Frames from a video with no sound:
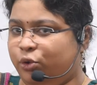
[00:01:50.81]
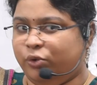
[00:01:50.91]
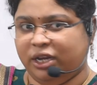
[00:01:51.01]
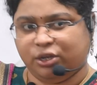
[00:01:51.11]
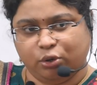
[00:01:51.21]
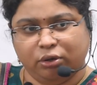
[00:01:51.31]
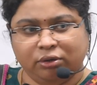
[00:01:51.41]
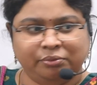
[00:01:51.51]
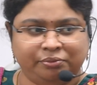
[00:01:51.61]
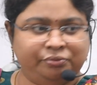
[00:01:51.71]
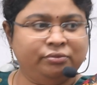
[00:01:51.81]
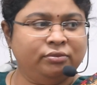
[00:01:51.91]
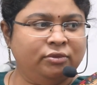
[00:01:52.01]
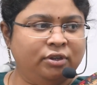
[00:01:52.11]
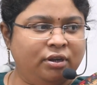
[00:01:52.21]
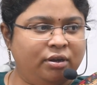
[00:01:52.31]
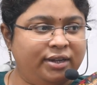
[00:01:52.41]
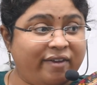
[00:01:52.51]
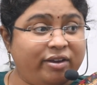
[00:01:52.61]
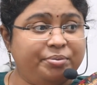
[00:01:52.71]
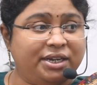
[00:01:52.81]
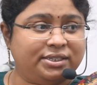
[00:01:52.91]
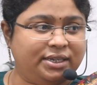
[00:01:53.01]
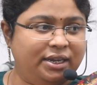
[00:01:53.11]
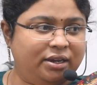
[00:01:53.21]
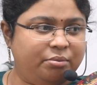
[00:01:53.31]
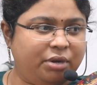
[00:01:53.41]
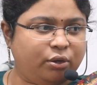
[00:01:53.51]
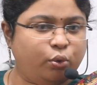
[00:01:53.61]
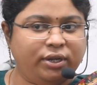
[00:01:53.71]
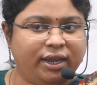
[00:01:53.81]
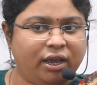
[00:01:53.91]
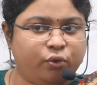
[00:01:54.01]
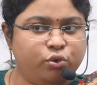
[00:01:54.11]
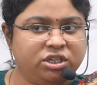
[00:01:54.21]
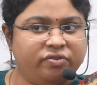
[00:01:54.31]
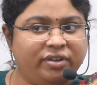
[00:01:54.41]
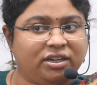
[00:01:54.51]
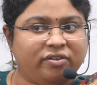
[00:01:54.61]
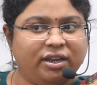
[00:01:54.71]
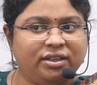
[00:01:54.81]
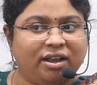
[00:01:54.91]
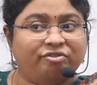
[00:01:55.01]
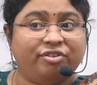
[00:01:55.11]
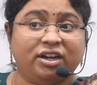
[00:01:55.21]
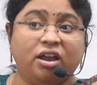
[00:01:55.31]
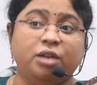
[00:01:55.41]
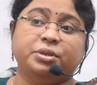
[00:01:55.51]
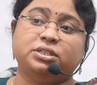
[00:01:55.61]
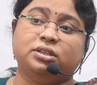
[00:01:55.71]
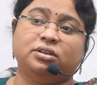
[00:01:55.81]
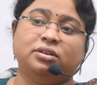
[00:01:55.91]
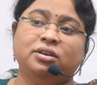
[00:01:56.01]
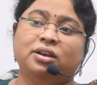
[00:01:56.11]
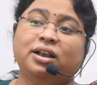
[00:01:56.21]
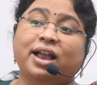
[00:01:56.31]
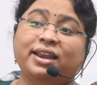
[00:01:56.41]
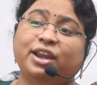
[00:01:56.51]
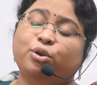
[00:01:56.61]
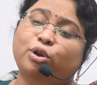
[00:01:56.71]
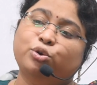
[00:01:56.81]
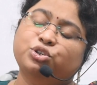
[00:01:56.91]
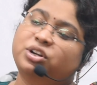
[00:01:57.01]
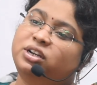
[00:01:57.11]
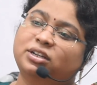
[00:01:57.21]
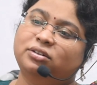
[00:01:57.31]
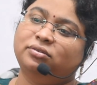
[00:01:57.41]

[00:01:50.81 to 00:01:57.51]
నీడ్ టు డెవలప్ దట్ స్కిల్ అనమాట ఒట్టిగా కూర్చొని వినటం అనేది కంఫర్ట్గా అనిపిస్తుంది కానీ ఎన్ని రోజులు కూర్చుని ఉంటారు